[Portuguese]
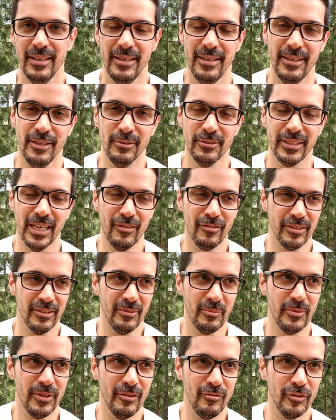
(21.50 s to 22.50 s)
E eu tava na
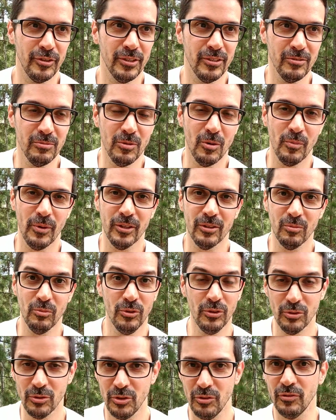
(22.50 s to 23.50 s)
minha vida num momento
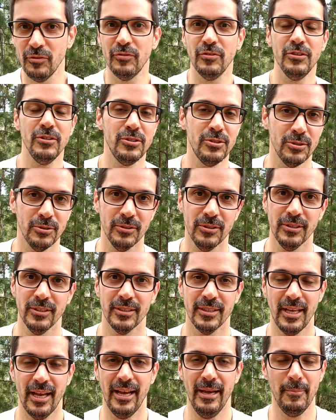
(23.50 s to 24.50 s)
muito difícil.
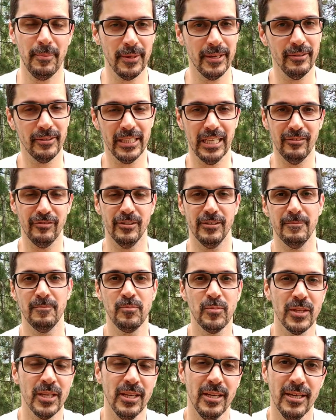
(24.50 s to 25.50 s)
Na época eu tava
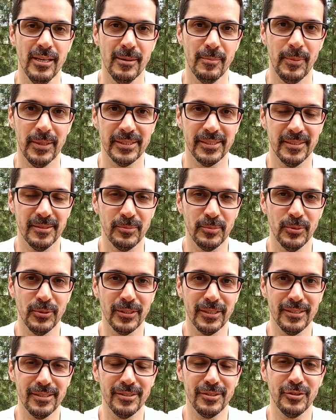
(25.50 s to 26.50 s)
passando por
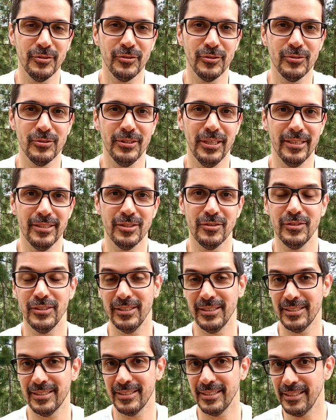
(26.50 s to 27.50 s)
grandes dificuldades
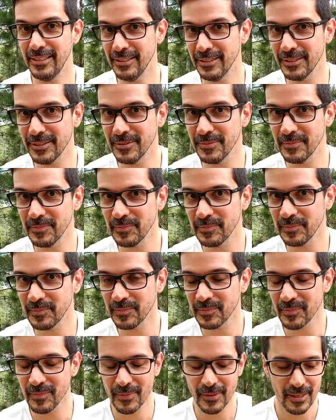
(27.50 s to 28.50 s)
financeiras,
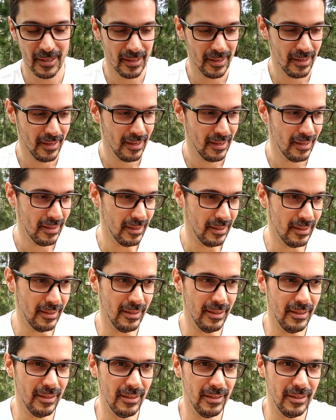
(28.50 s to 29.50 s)

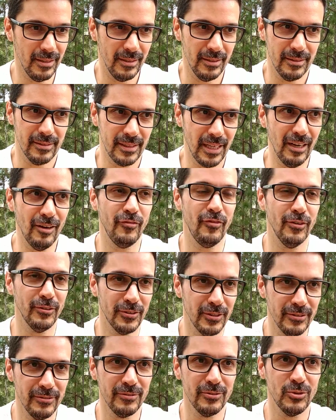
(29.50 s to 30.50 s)
e tava
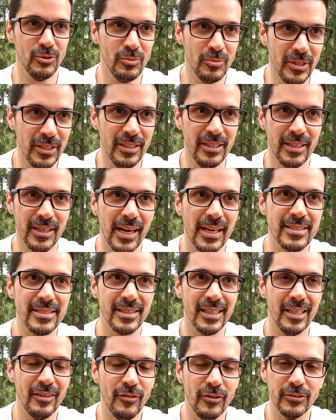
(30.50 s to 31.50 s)
faltando comida em casa,
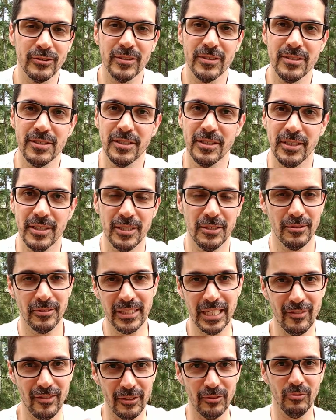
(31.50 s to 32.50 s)
tava faltando dinheiro, eu
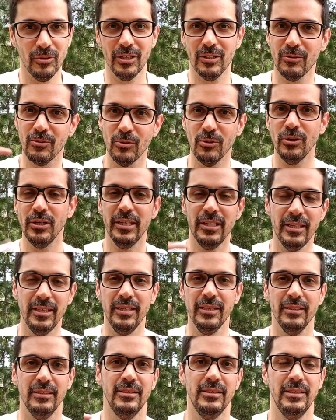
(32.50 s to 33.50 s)
tava numa
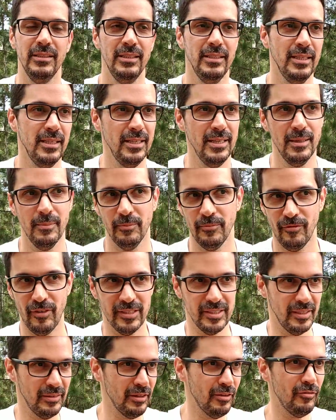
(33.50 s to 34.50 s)
correria,
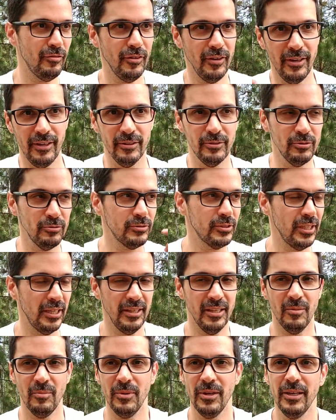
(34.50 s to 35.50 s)
fazendo evento,
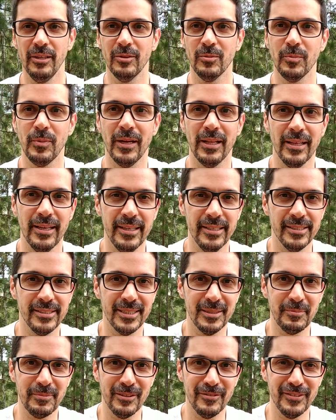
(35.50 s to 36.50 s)
treinamento,
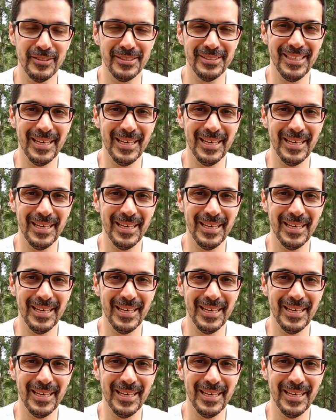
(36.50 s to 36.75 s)
palestra para ver se